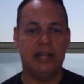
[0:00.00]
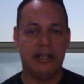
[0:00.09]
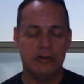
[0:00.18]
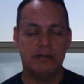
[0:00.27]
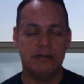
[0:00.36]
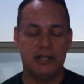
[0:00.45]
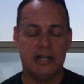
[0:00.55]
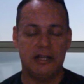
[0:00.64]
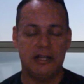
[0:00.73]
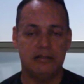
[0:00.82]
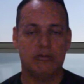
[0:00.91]
E não pode
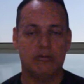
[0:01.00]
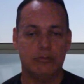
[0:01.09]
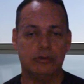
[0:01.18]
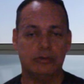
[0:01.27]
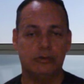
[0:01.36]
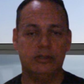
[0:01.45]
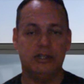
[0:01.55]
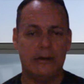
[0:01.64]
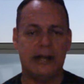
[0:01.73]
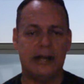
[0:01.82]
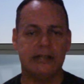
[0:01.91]
jogar como jogou
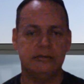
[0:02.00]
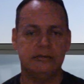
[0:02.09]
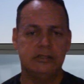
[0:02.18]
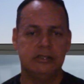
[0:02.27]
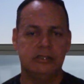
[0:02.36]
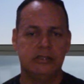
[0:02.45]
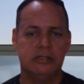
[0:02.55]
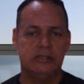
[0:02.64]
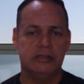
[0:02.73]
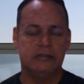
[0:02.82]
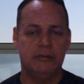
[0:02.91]
dentro da Neoquímica
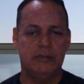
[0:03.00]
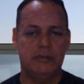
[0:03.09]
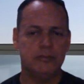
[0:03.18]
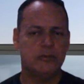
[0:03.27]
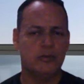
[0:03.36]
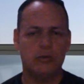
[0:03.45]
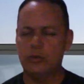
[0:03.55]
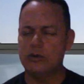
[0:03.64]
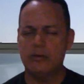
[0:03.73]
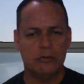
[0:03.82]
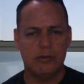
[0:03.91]
Arena, como jogou
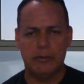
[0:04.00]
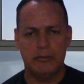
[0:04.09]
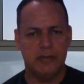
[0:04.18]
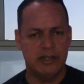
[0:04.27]
recuado.